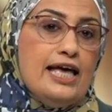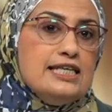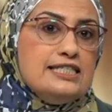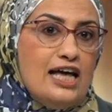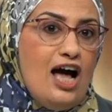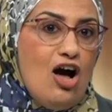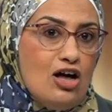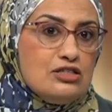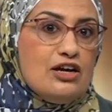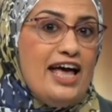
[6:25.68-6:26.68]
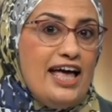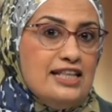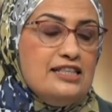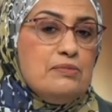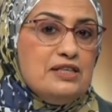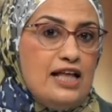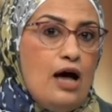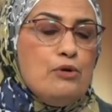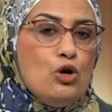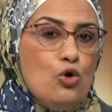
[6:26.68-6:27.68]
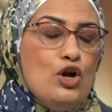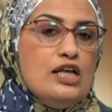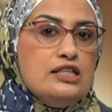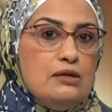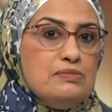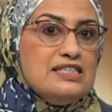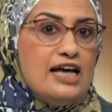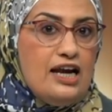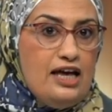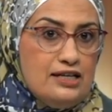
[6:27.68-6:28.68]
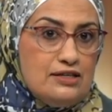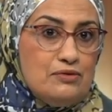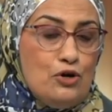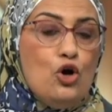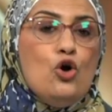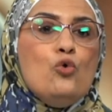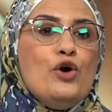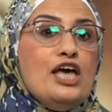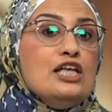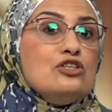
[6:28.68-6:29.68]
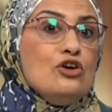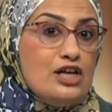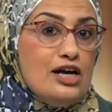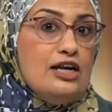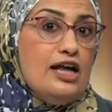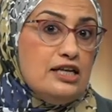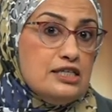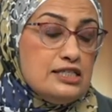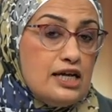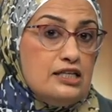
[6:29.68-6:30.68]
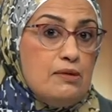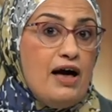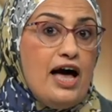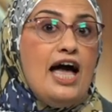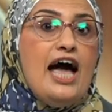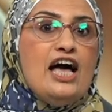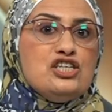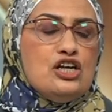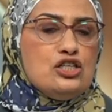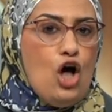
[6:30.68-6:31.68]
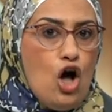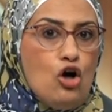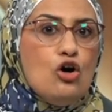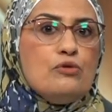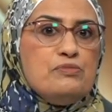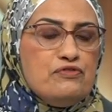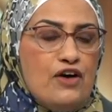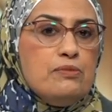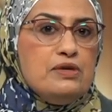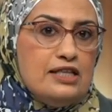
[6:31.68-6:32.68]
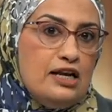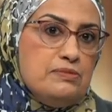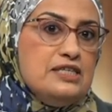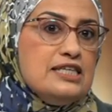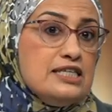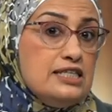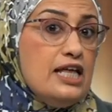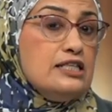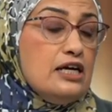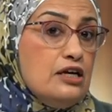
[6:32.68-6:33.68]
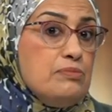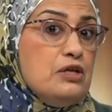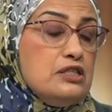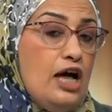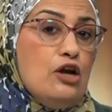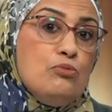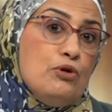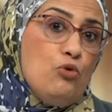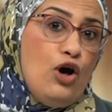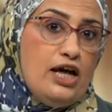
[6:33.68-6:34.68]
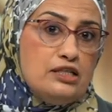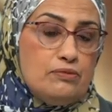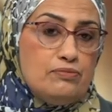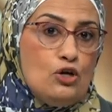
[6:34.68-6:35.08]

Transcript: إزاي هقدر أقدم الدعم لكل تلميذ على حدة وإيه الطريقة اللي هنستخدمها عشان أتحقق من فهم التلاميذ أثناء تجربة التعلم الموحدة